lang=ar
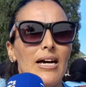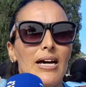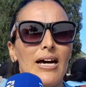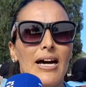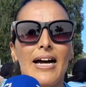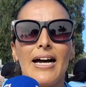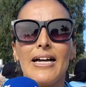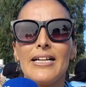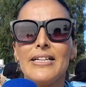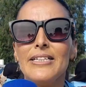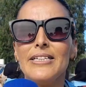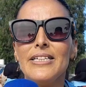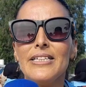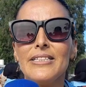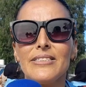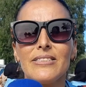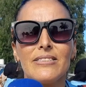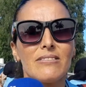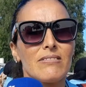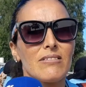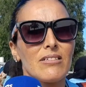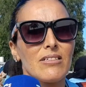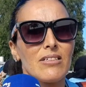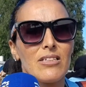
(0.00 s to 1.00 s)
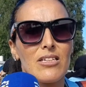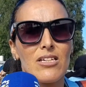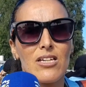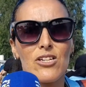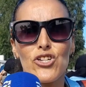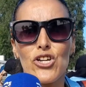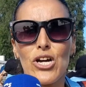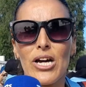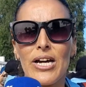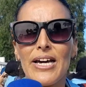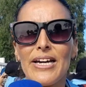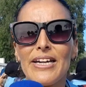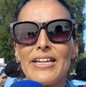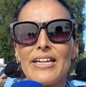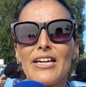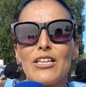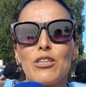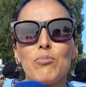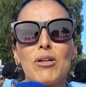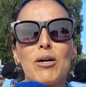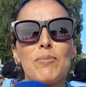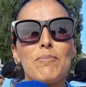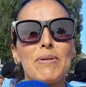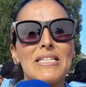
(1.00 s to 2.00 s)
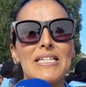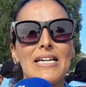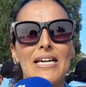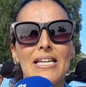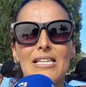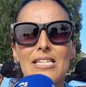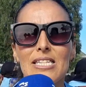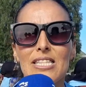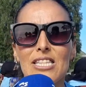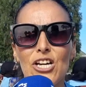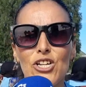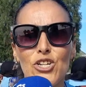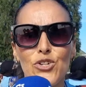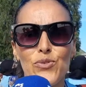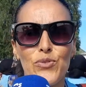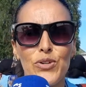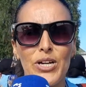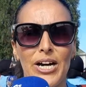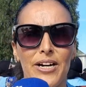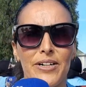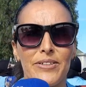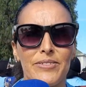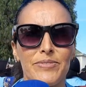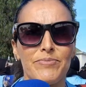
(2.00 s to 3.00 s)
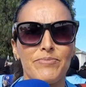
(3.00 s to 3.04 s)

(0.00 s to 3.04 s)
حاليا شهرين خدمنا ما تخلصناش فيها